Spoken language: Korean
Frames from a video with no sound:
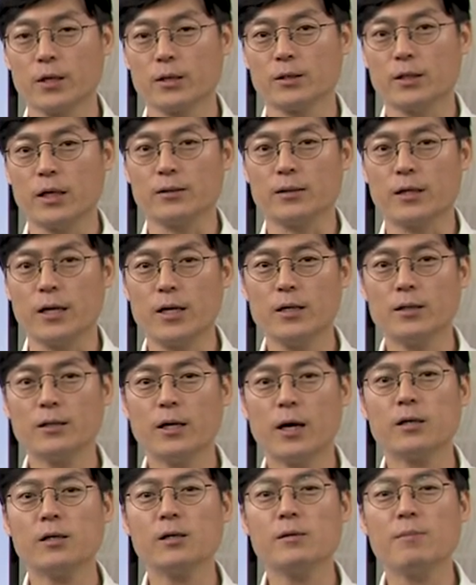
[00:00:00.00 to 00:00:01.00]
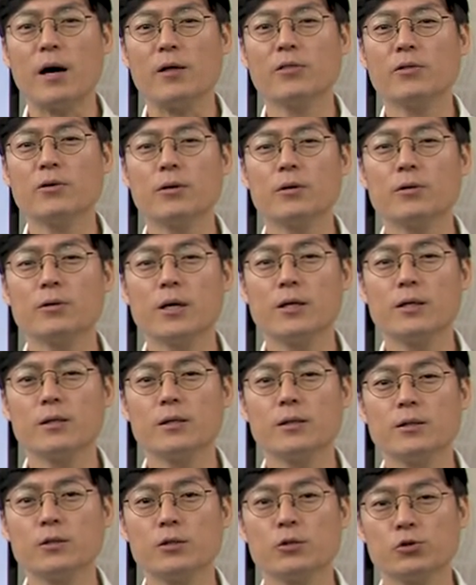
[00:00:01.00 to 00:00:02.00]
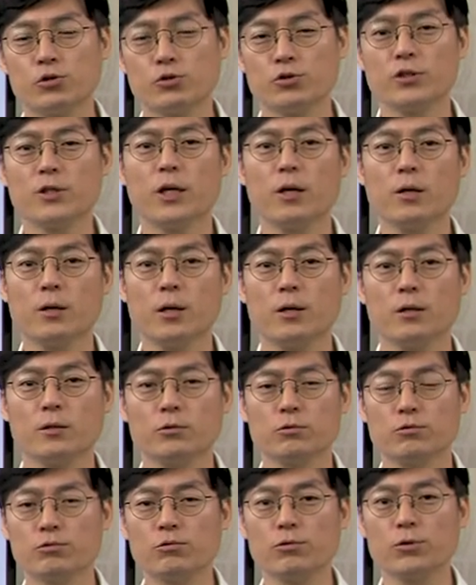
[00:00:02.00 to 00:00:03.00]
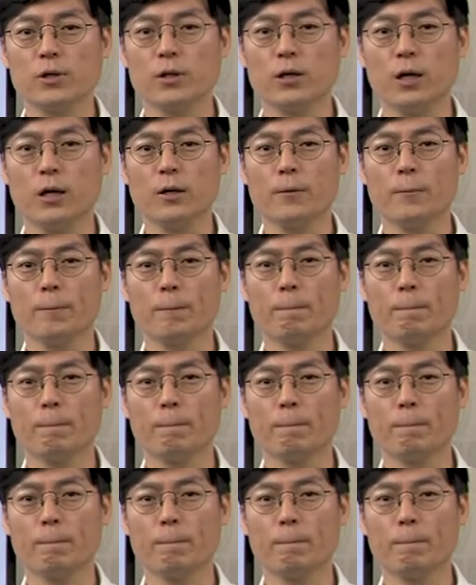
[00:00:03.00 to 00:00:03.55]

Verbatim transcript: 자, 데이터를 만들어내는 주체가 누구일까요?